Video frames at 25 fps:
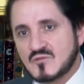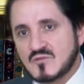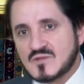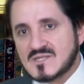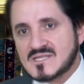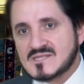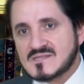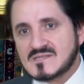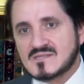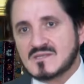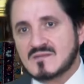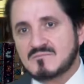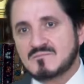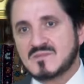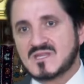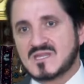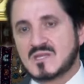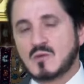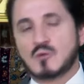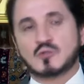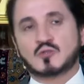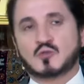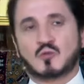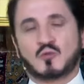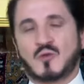حس
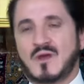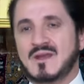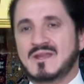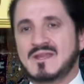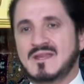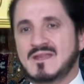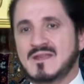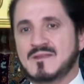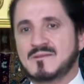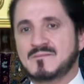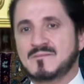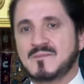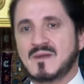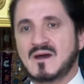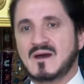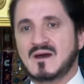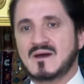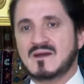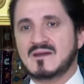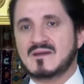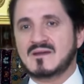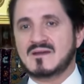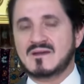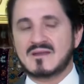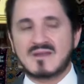بالتوتر قليلا
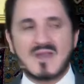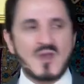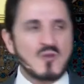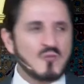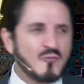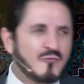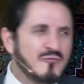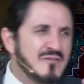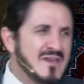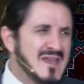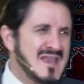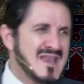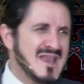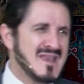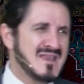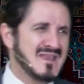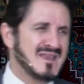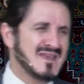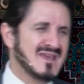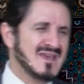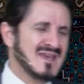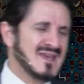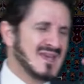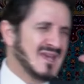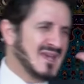لأنه فعلا
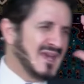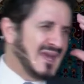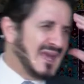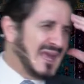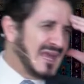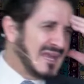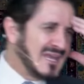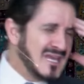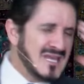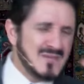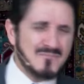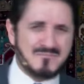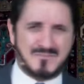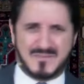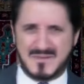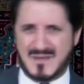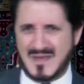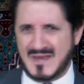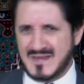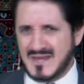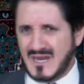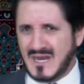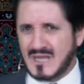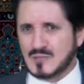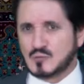غريب
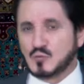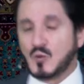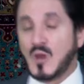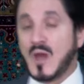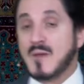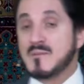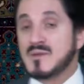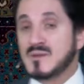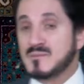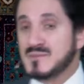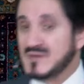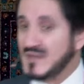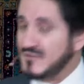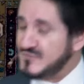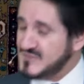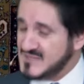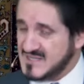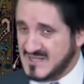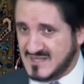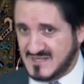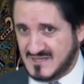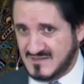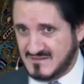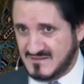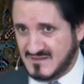انك تغامر
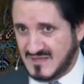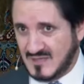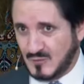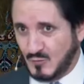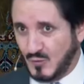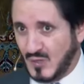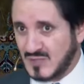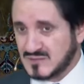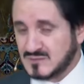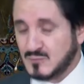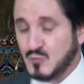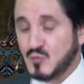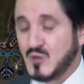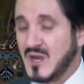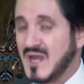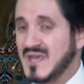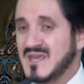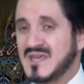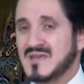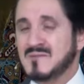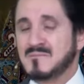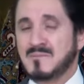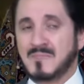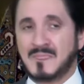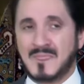بنفسك انا اخاطب هنا
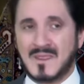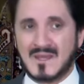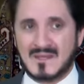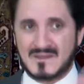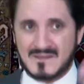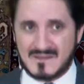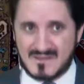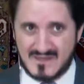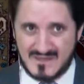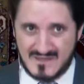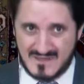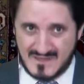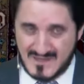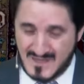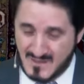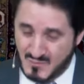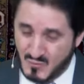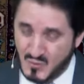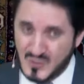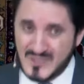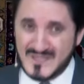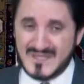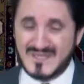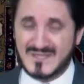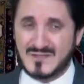ايه
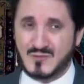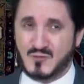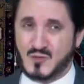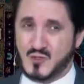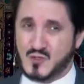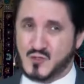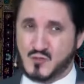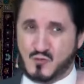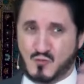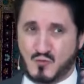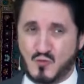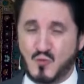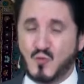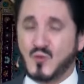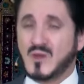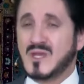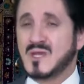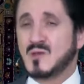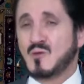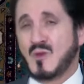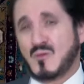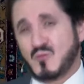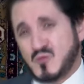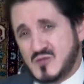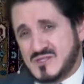الملحد
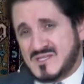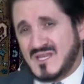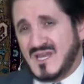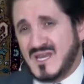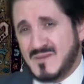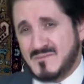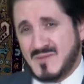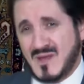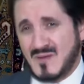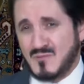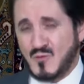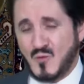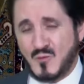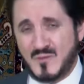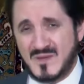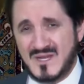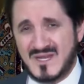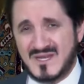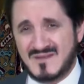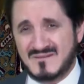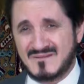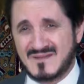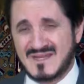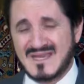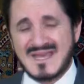والشكوكي والمستريب من
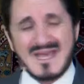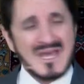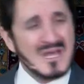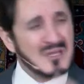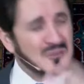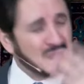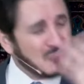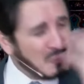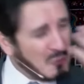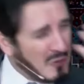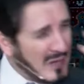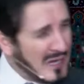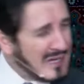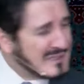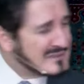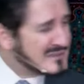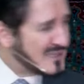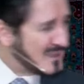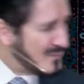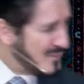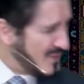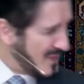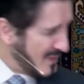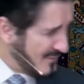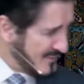المؤمنين
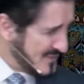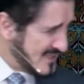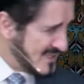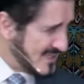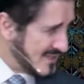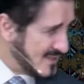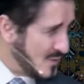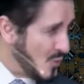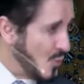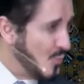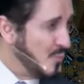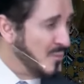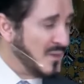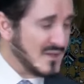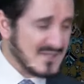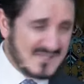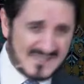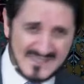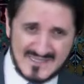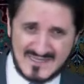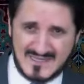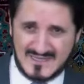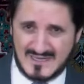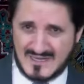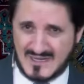تخاطر بنفسك
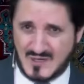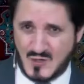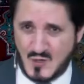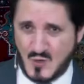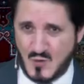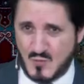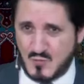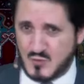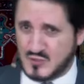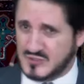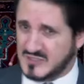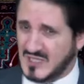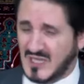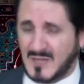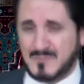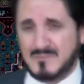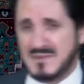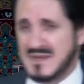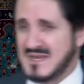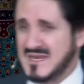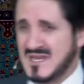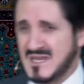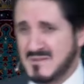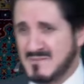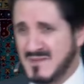وبمصيرك
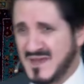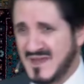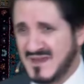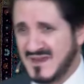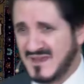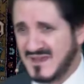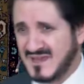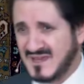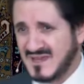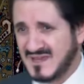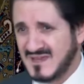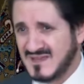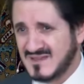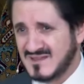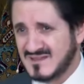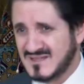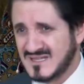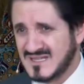ومستقبل ايمانك